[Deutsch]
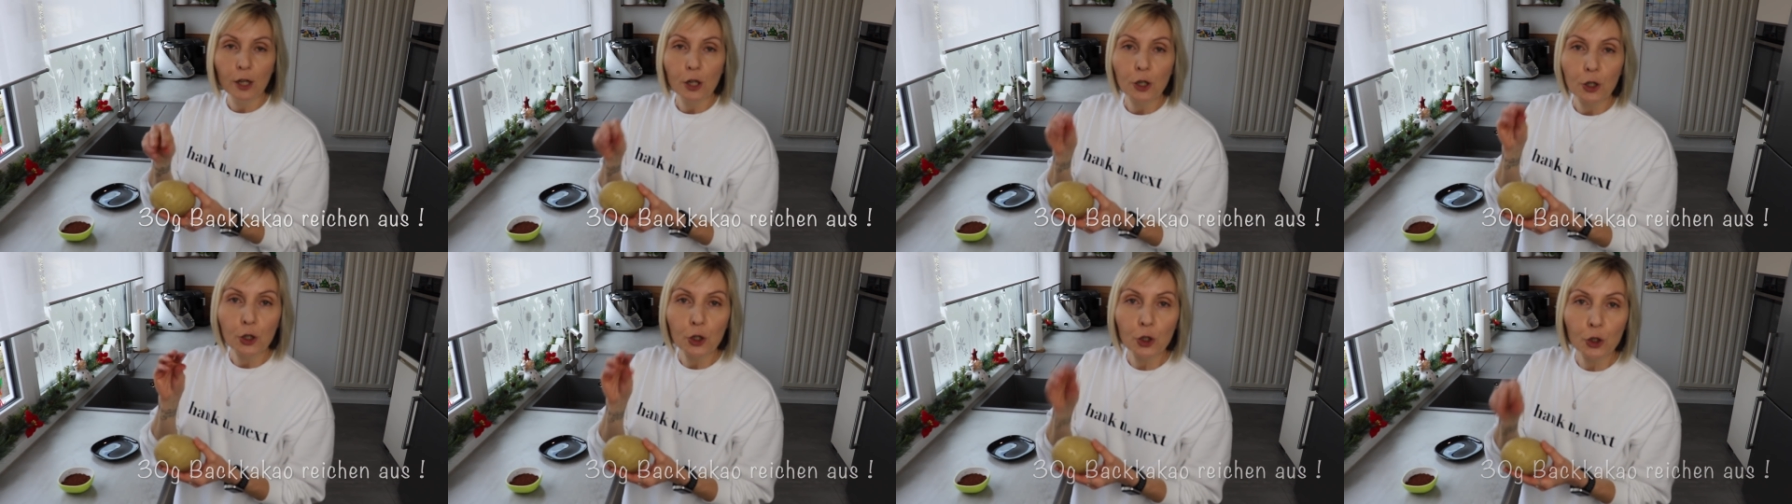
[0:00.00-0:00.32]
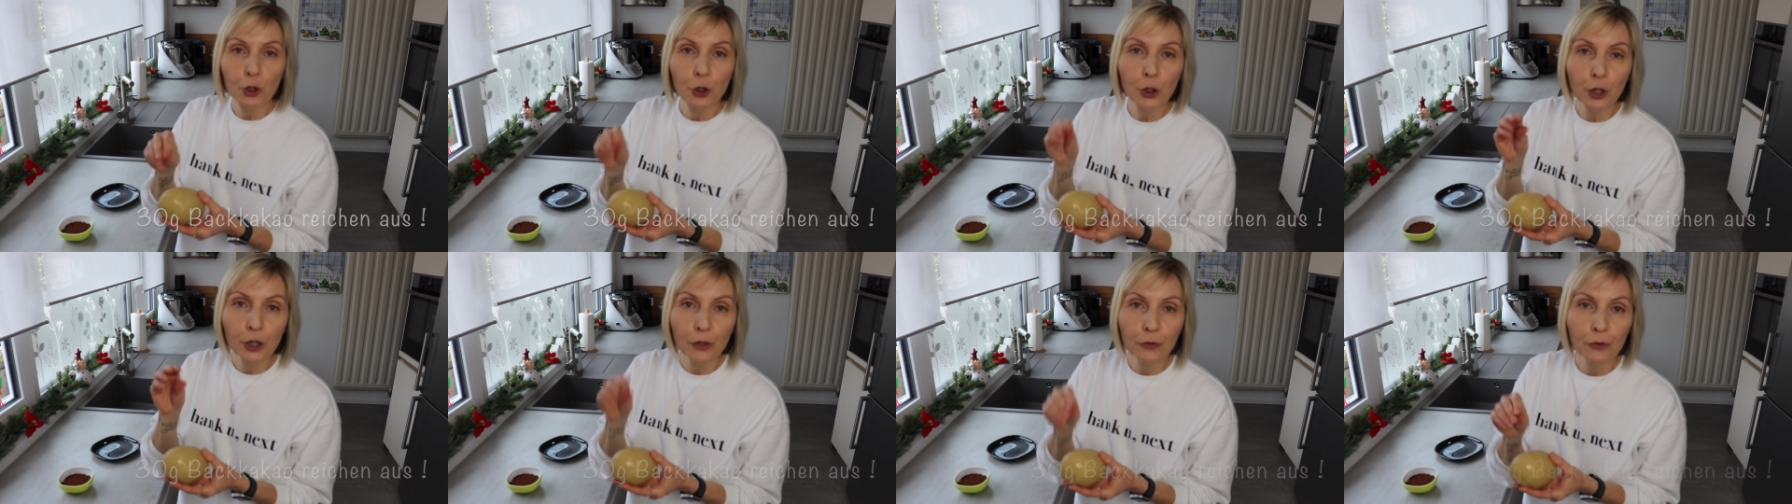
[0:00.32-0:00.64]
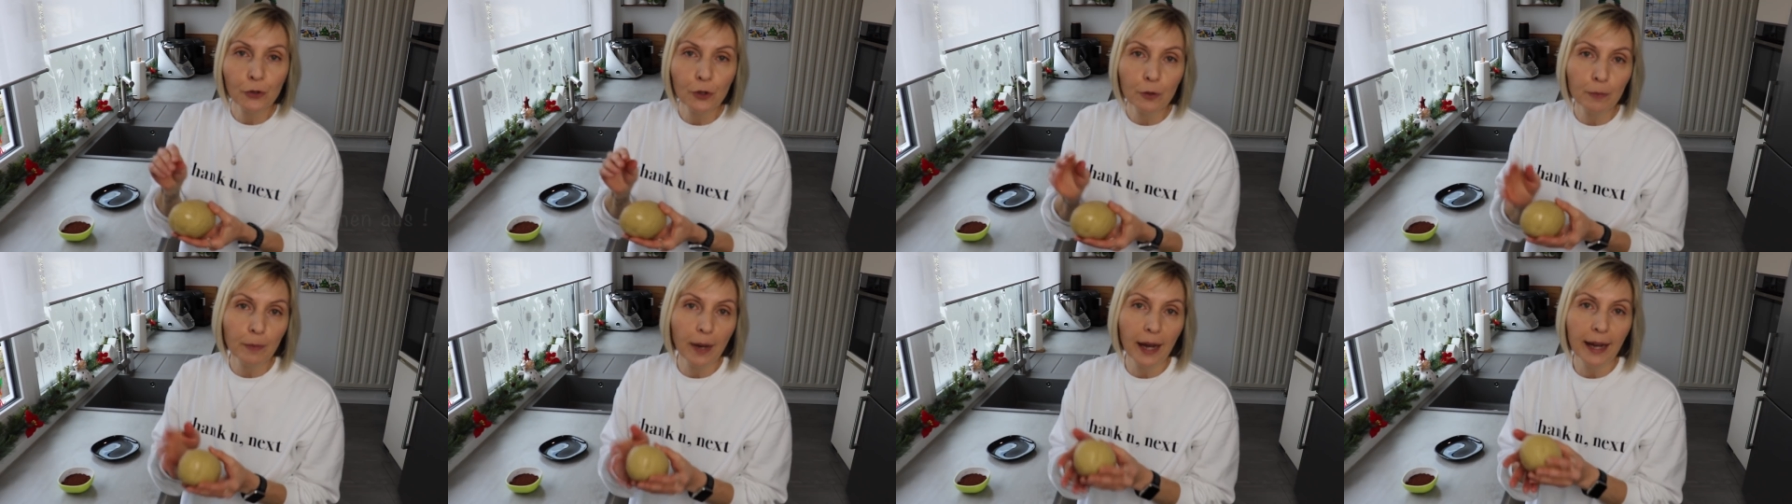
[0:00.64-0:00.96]
Stücke
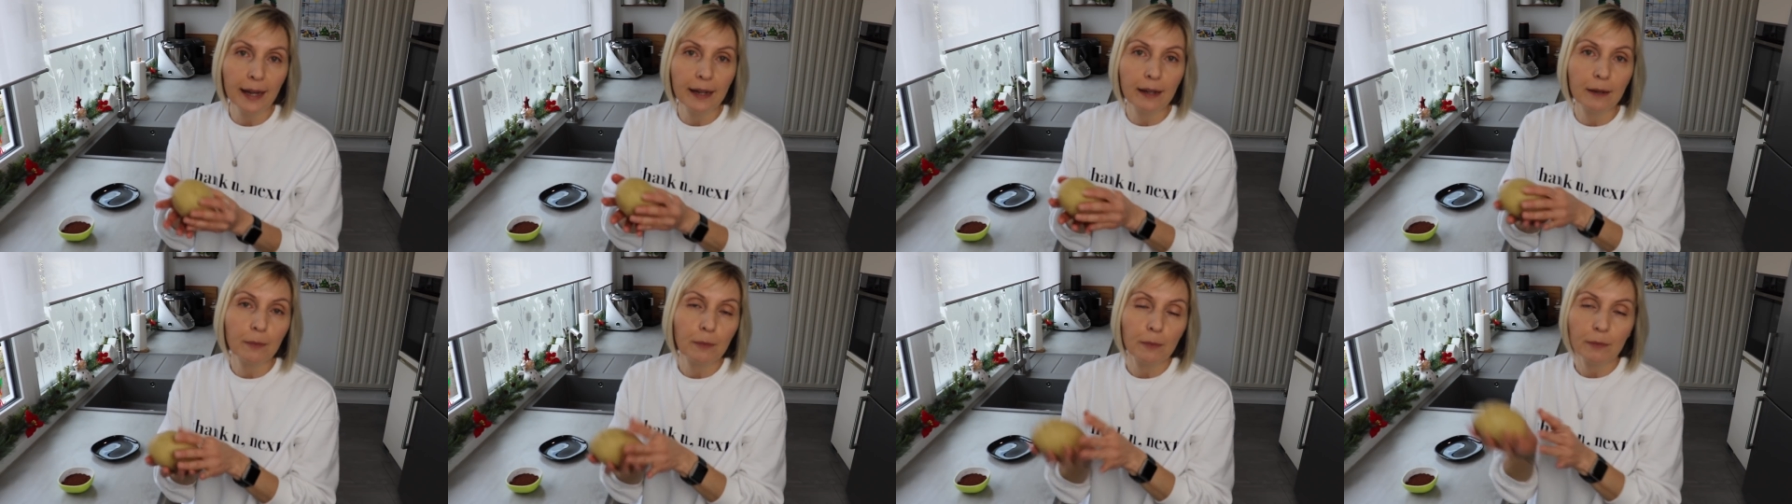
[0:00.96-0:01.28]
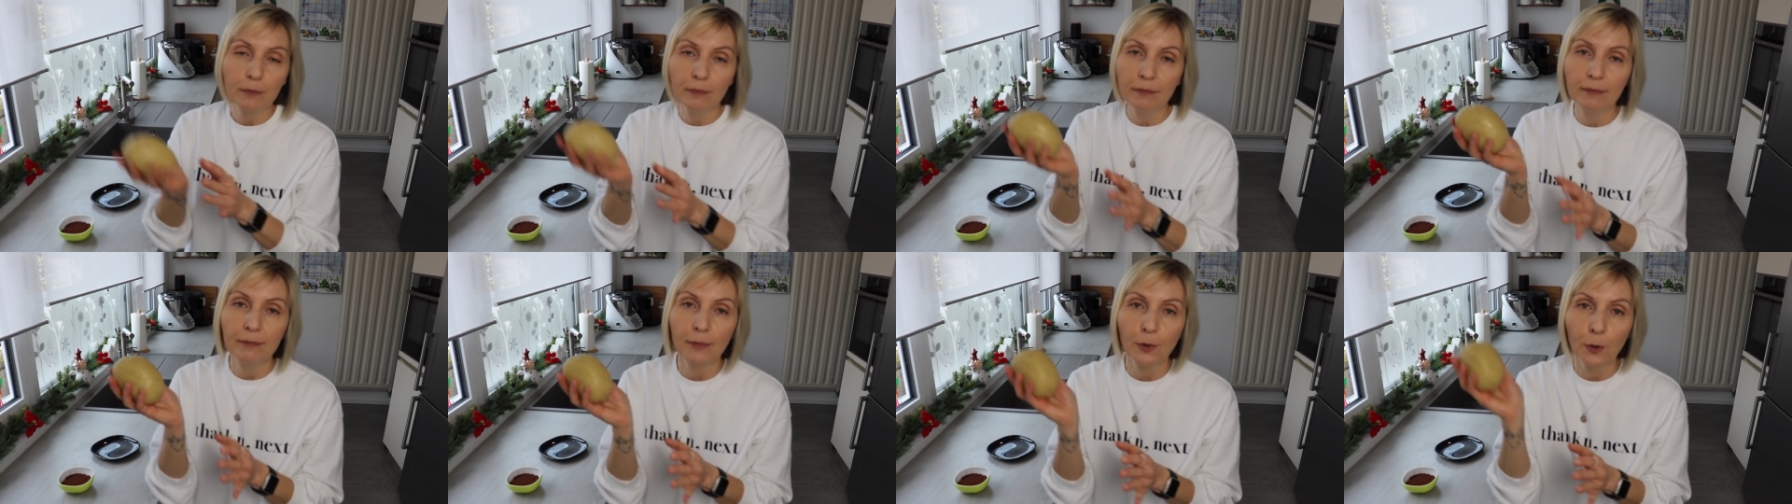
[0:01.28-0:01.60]
von meinem